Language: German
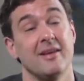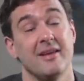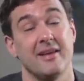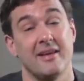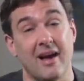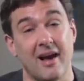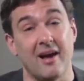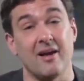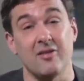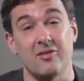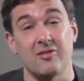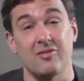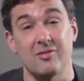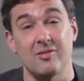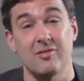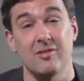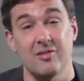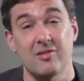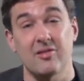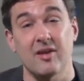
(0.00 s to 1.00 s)
Ja,
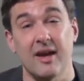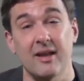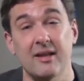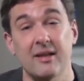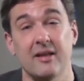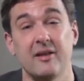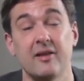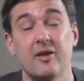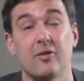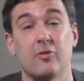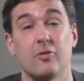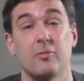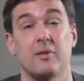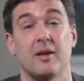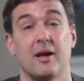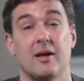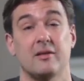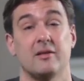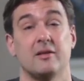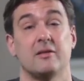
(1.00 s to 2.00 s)
es ist eigentlich nicht zum
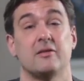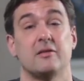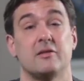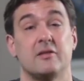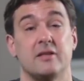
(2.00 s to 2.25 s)
Lachen, es